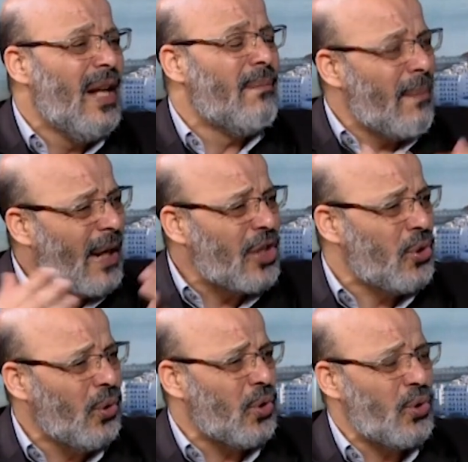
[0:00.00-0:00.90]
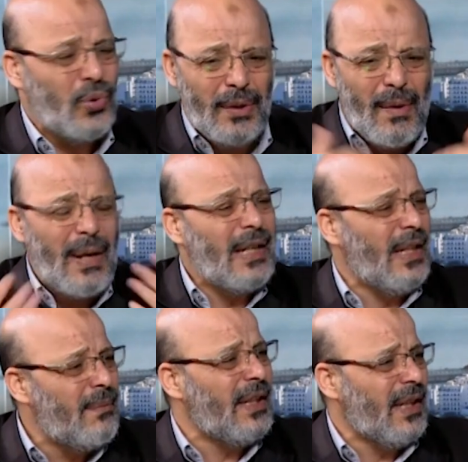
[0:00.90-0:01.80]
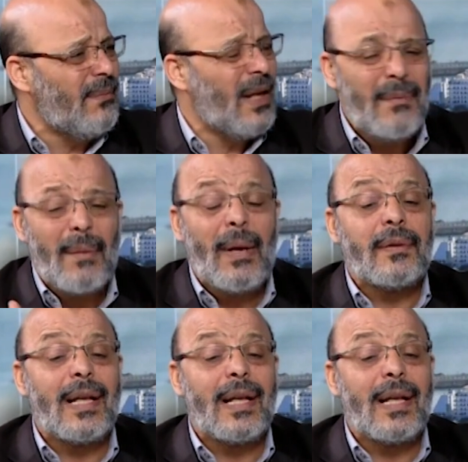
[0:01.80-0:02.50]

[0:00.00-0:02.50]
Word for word: ما بقى الشيوعي شيوعي ما بقى العلماني علماني ما بقى